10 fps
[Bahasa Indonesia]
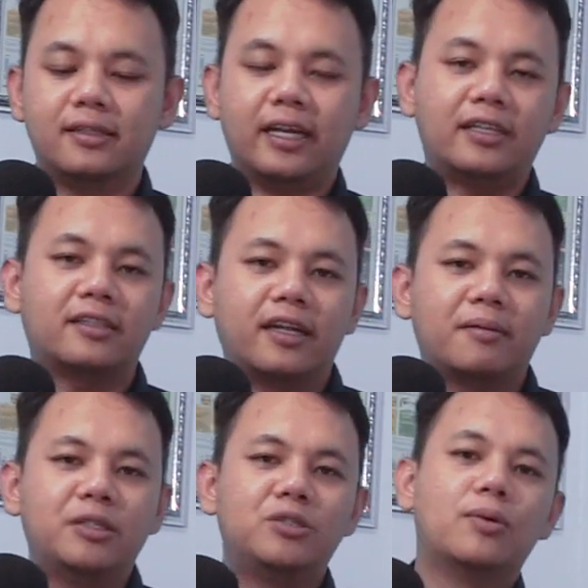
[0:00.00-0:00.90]
trik-trik
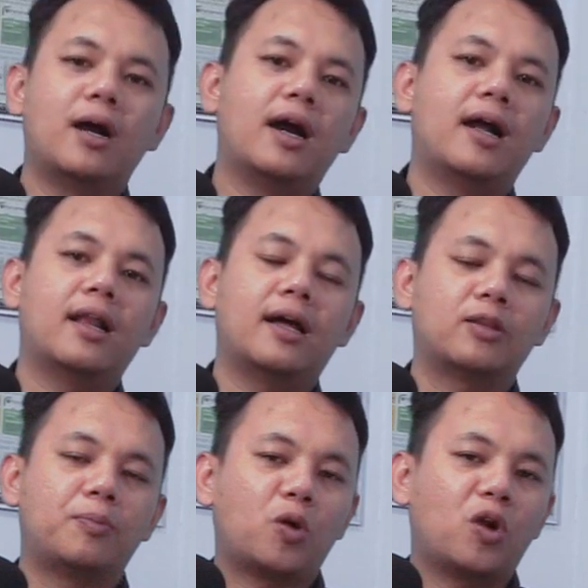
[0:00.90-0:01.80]
menjual
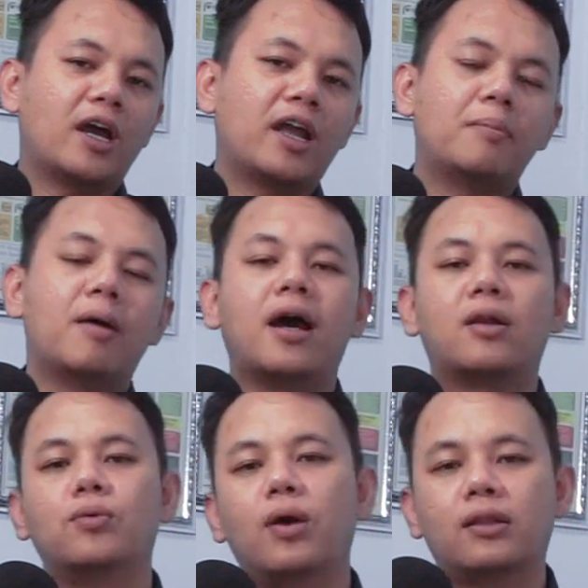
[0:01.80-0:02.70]
atau produk yang
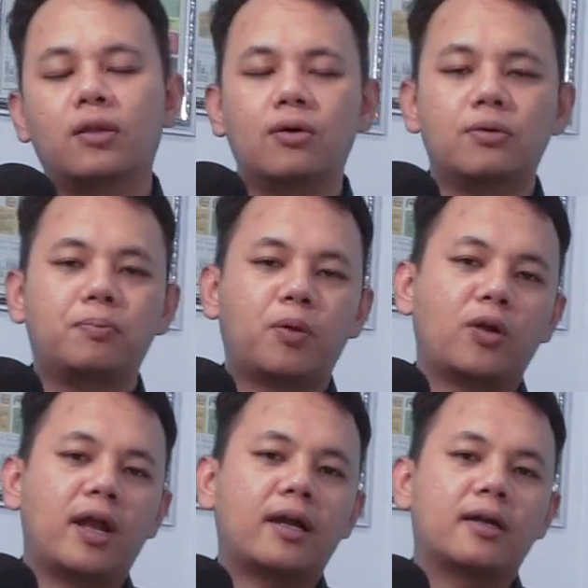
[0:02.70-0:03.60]
baru atau
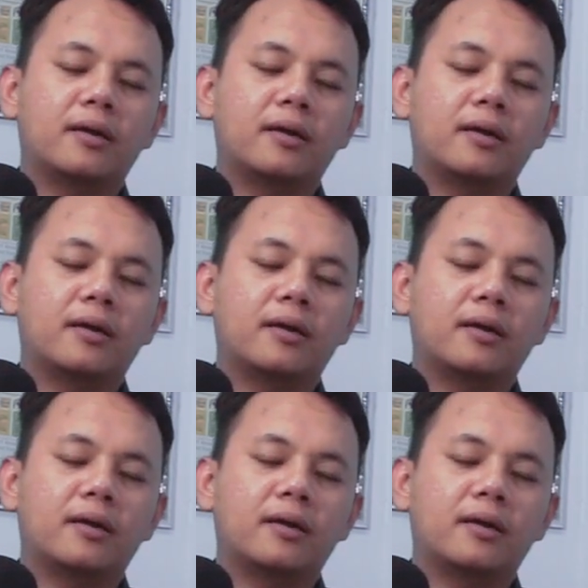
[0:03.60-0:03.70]
produk